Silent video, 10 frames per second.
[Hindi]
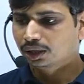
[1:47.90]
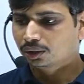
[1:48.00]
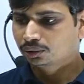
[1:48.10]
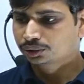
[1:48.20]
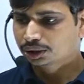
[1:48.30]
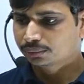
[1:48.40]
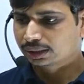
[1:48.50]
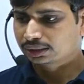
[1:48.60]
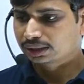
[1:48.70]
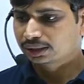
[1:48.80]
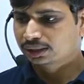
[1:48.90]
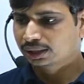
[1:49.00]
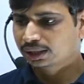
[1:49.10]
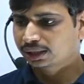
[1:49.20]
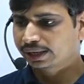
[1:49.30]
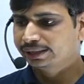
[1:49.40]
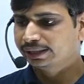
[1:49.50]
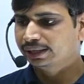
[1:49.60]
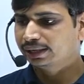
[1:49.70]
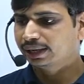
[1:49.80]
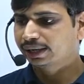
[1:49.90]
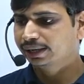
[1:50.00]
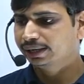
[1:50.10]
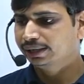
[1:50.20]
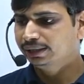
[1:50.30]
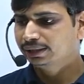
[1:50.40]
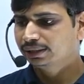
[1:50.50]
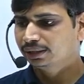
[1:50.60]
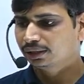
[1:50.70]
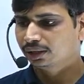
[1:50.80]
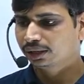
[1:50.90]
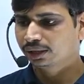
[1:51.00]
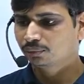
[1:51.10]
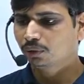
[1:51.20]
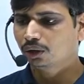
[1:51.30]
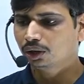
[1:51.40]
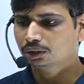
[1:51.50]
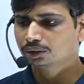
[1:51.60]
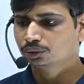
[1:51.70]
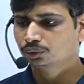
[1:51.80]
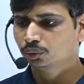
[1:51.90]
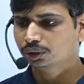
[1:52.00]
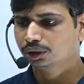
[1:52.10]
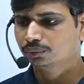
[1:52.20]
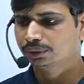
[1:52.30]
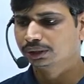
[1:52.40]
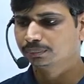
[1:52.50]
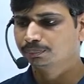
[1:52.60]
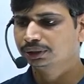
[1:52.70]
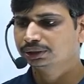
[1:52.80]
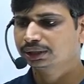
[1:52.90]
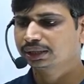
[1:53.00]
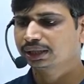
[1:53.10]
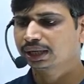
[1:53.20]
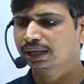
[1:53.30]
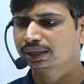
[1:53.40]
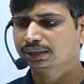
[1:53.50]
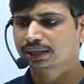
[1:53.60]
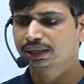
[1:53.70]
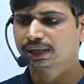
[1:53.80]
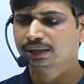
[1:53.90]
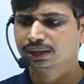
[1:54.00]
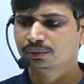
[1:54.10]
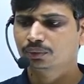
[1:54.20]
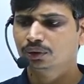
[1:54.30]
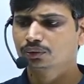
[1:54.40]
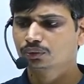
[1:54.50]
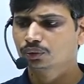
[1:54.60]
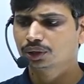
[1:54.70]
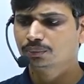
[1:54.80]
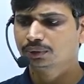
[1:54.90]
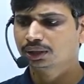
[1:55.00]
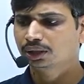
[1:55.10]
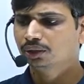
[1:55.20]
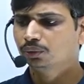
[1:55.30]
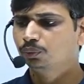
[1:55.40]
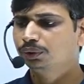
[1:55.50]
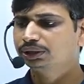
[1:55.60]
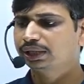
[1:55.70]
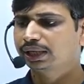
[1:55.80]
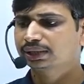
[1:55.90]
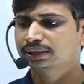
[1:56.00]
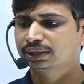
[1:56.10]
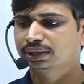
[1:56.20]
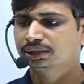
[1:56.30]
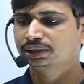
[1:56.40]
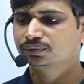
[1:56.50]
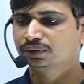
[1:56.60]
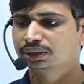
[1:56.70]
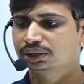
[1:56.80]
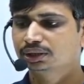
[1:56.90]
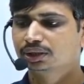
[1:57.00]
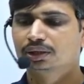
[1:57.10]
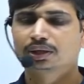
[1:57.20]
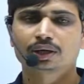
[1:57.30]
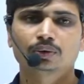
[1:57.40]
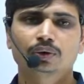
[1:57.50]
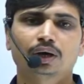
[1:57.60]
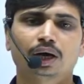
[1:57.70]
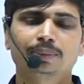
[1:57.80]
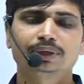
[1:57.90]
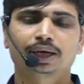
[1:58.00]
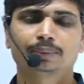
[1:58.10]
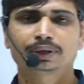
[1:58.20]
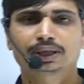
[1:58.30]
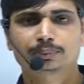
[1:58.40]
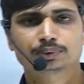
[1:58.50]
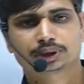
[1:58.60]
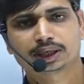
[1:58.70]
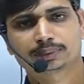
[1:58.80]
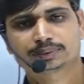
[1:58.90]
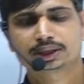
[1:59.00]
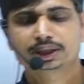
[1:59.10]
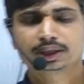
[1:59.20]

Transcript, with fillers: उसके बाद टर्न राइट है अगेन है एंड वॉक दो किलोमीटर फिर से टर्न लेता है राइट एंड वॉक टू किलोमीटर विच डायरेक्शन इज ही फेसिंग नाउ अभी यहाँ पे क्या पूछा है आपसे